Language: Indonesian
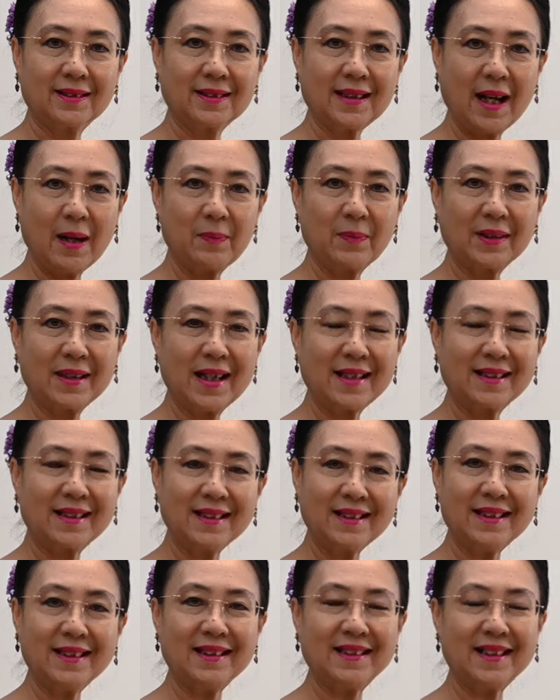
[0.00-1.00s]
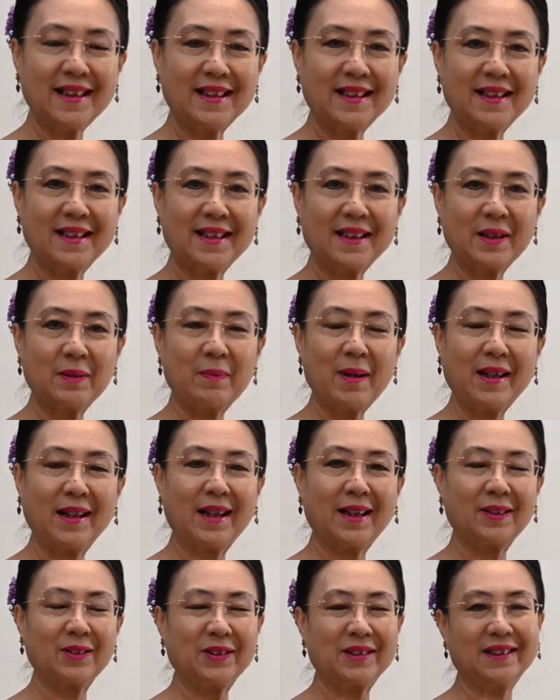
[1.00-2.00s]
Selamat datang di channel
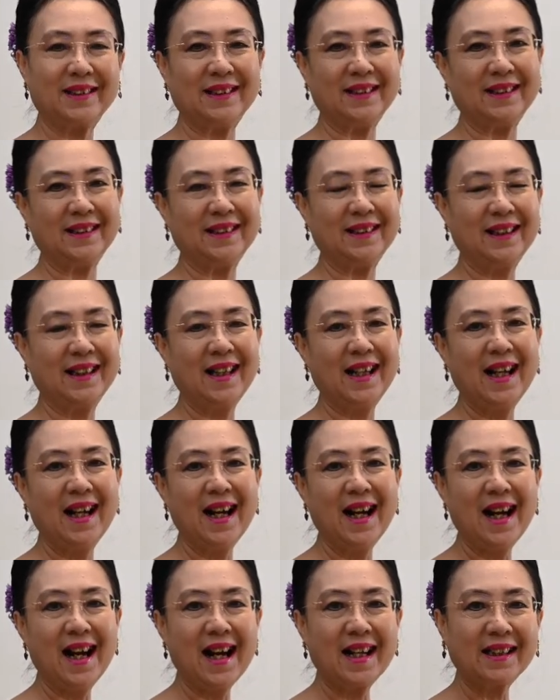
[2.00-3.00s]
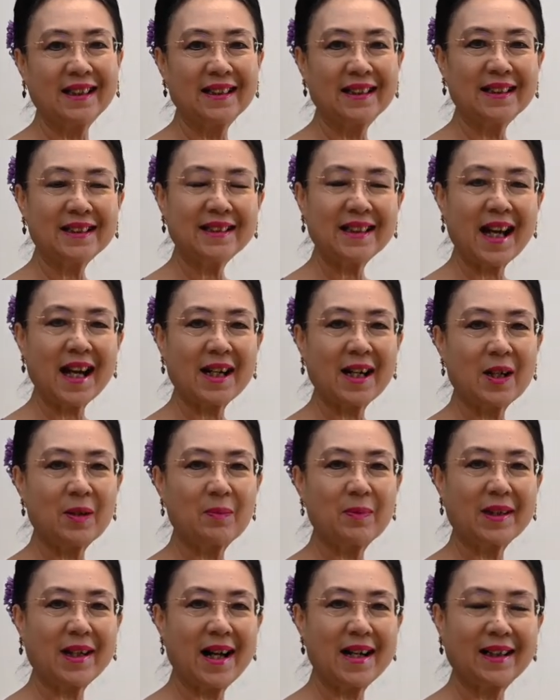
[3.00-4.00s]
Ikebana Lucy. Hari ini saya
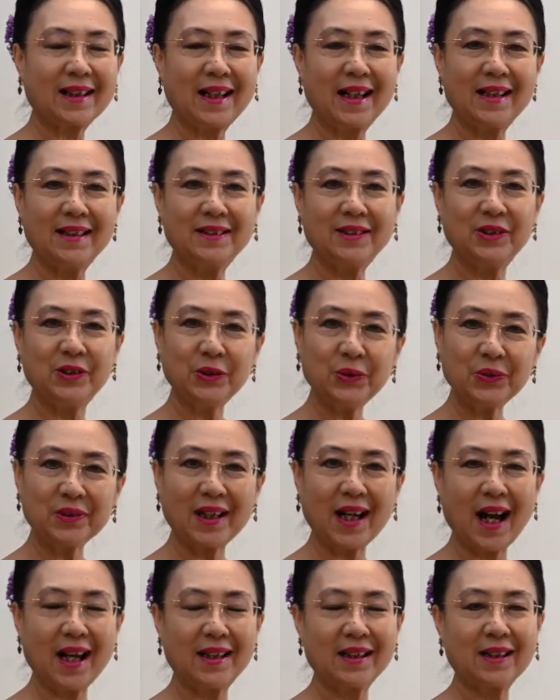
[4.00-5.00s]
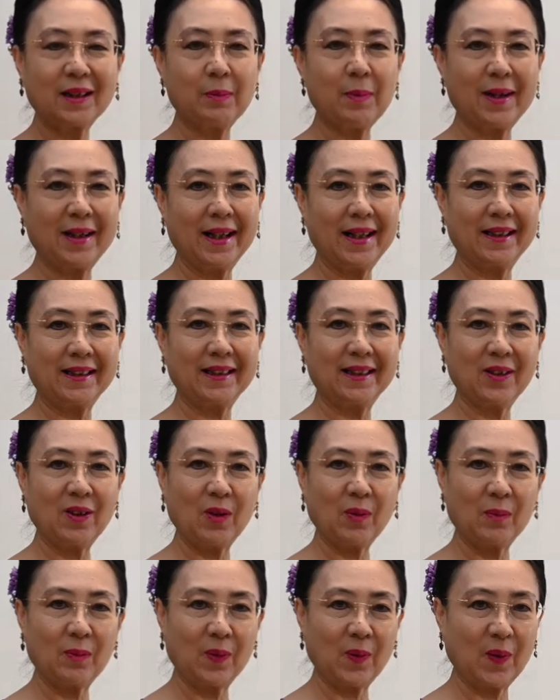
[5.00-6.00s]
akan merangkai Jiuka Ikebana
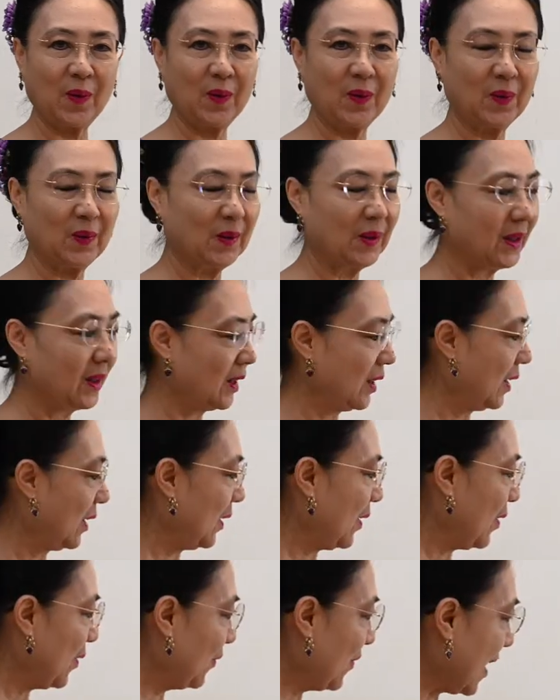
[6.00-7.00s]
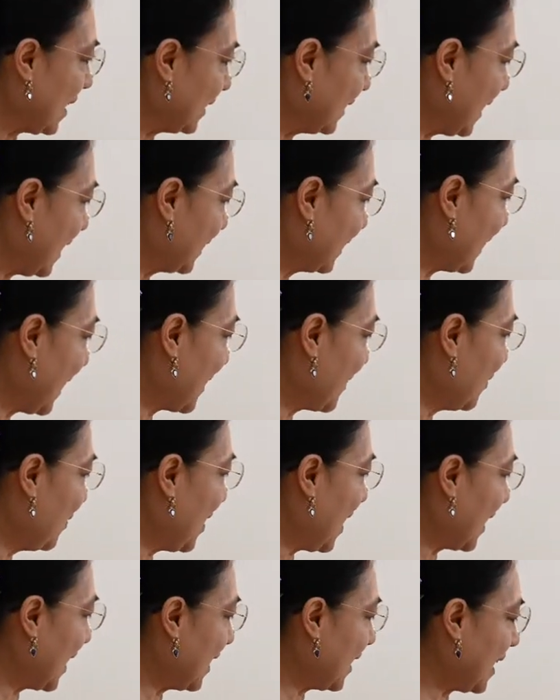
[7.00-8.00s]
Ikenobo. Vas yang saya
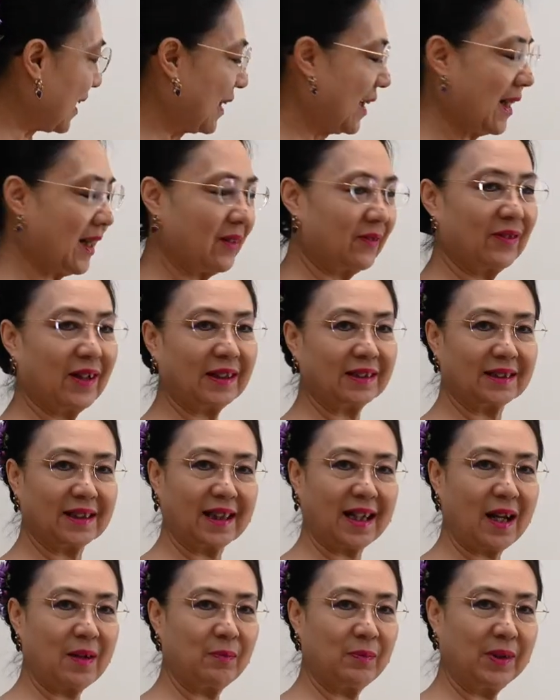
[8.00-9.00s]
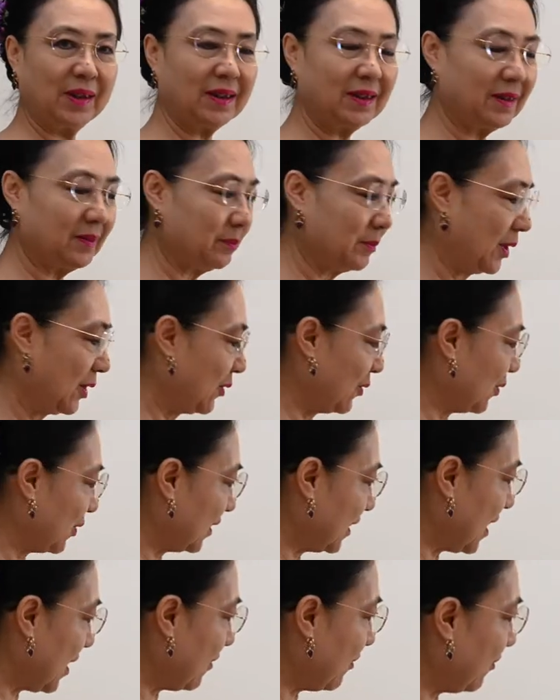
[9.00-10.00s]
gunakan adalah vas keramik,
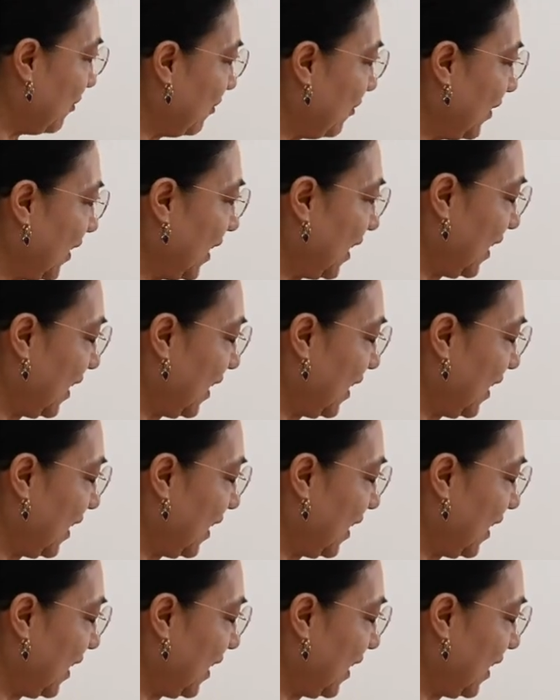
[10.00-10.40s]
bentuknya V.